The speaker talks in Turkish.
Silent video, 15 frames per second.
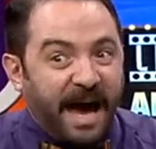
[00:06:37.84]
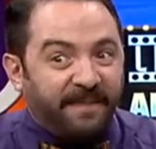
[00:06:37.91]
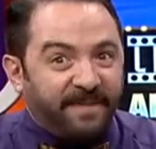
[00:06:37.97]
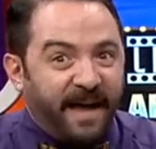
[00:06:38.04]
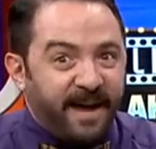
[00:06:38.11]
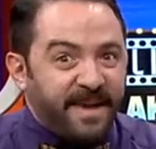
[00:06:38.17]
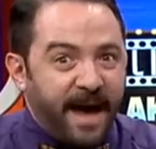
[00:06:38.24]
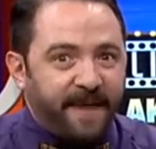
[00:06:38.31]

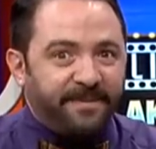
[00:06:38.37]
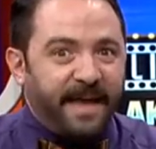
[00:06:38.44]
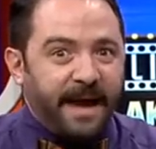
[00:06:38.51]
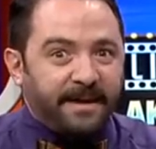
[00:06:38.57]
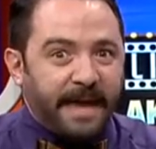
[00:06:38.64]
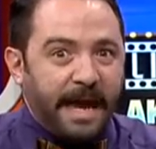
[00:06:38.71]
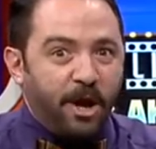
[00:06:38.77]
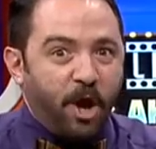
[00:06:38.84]
yandan
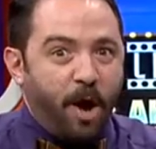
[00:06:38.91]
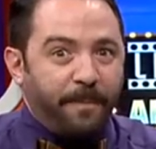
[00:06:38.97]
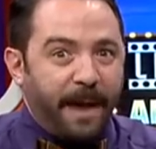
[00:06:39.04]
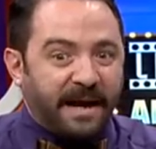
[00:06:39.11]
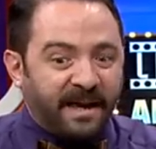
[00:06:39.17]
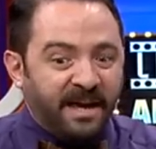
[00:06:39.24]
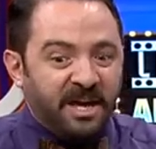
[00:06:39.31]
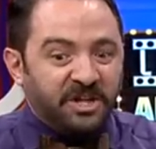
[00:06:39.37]
yandan geliyor
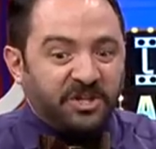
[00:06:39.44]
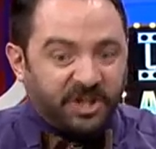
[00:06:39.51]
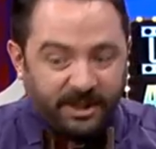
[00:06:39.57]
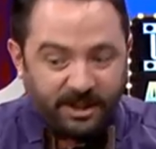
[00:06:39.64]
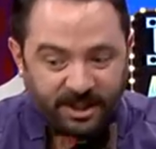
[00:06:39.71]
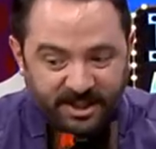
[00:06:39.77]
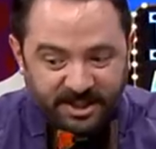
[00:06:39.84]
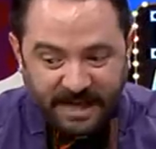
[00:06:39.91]
bak.
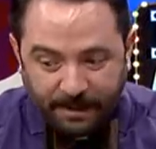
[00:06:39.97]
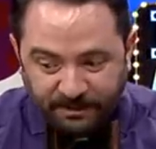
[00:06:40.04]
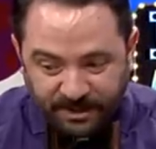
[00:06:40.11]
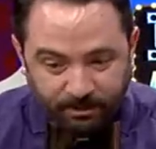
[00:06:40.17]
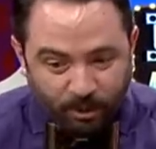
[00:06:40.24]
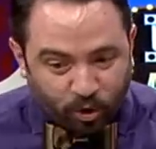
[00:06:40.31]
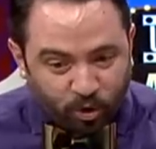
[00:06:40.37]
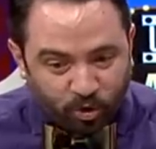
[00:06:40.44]
Çıldıracağım
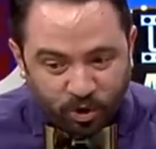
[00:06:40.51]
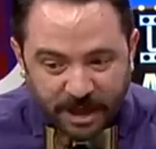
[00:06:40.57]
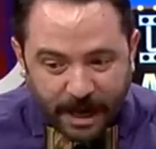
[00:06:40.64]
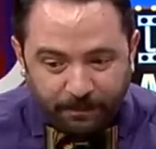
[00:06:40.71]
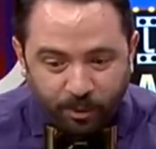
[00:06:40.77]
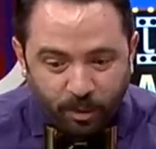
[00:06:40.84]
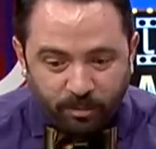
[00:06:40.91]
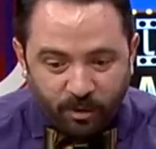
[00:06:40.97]
şimdi
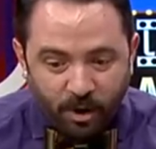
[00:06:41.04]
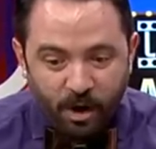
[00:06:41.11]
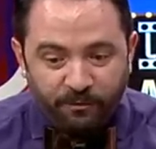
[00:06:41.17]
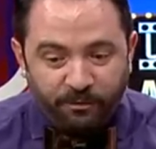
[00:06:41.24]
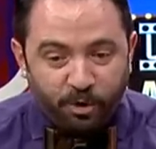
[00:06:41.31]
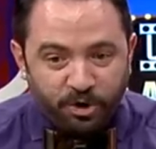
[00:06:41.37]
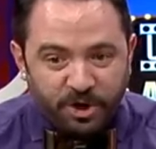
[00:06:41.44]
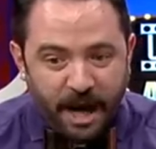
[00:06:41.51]
tutacağım bunu.
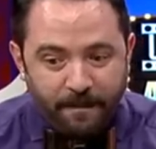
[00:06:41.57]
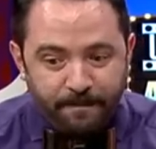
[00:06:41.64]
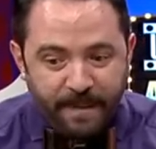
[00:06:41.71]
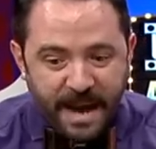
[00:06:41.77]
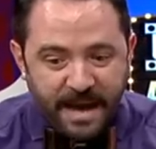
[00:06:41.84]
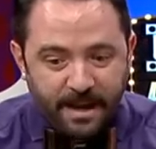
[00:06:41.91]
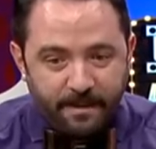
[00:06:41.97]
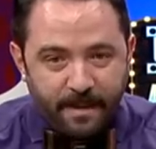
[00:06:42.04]
Vuracağım
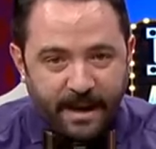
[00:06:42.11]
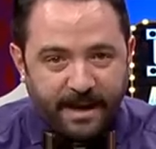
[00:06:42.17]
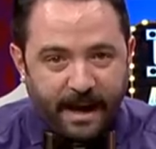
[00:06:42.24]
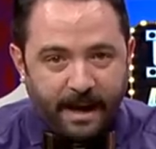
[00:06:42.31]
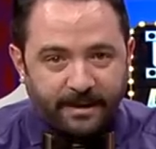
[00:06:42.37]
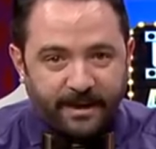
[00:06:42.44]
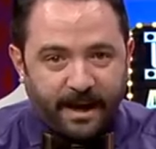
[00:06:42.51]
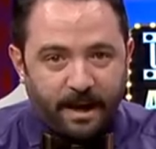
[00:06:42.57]
beynime kan